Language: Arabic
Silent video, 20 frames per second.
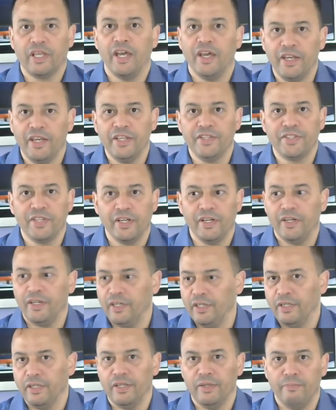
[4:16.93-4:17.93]

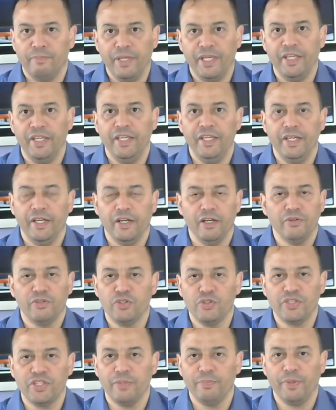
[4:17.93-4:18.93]
كارثه بيئيه
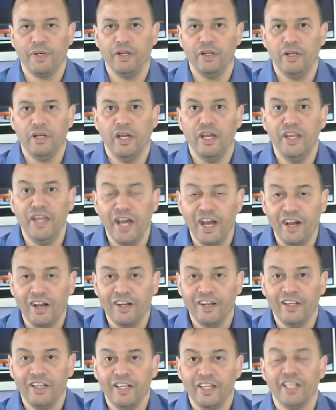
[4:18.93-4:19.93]
جو سي با
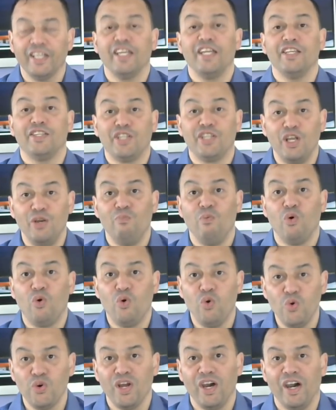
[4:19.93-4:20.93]
هنا كيتكلموا
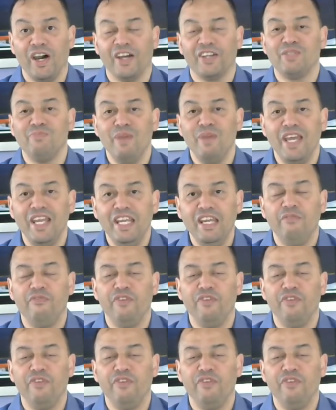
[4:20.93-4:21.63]
كل نهار 80%